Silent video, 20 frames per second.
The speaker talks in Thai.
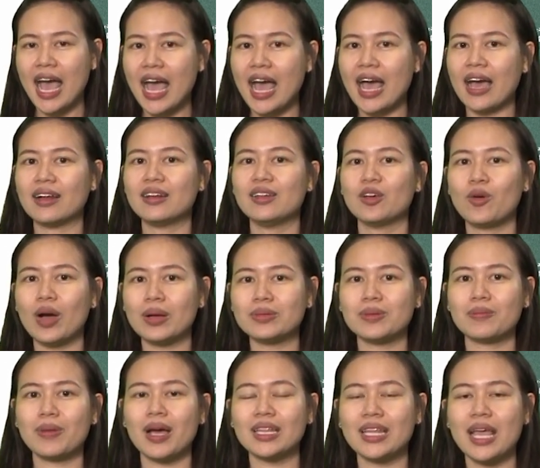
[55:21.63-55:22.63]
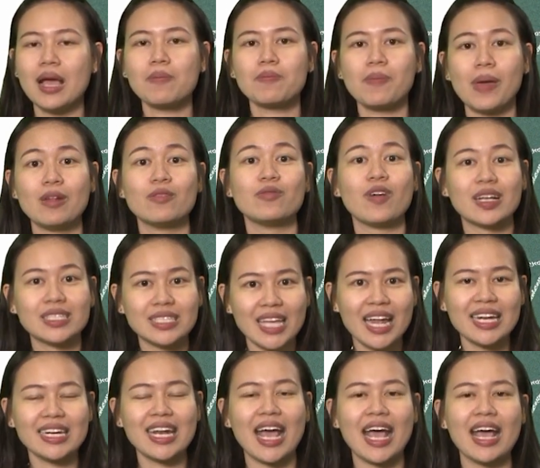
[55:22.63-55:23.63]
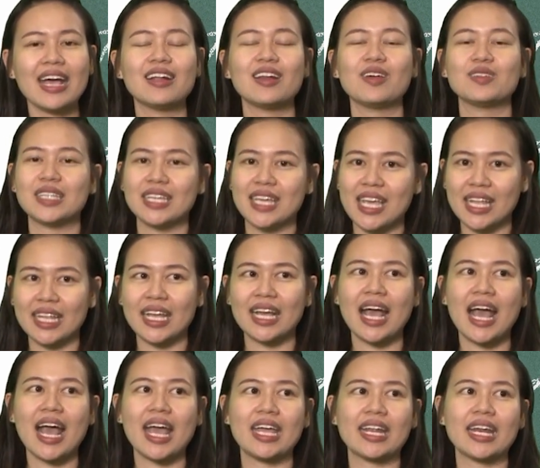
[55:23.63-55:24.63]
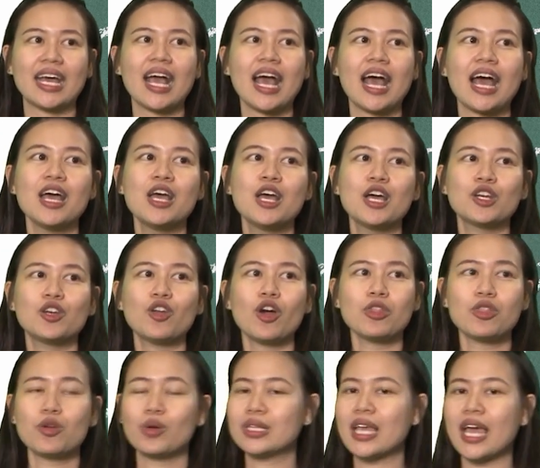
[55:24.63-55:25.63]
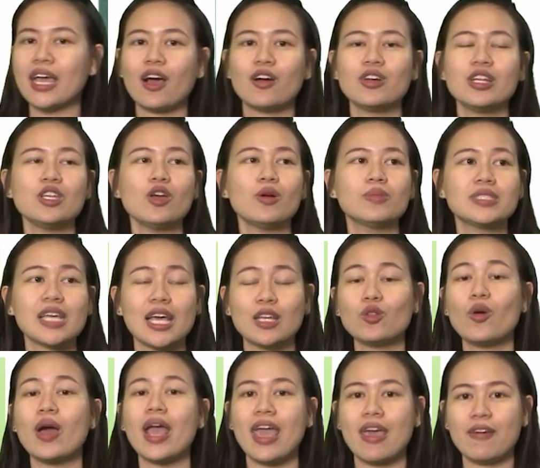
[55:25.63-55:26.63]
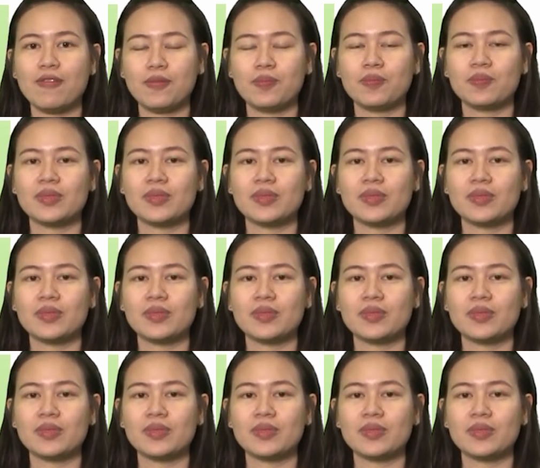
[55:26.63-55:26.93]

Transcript: R หรือความสัมพันธ์เนี้ยเป็นฟังก์ชันนะ เราจะเขียนยังไงนะคะ โดยส่วนใหญ่เขานิยมใช้ตัว f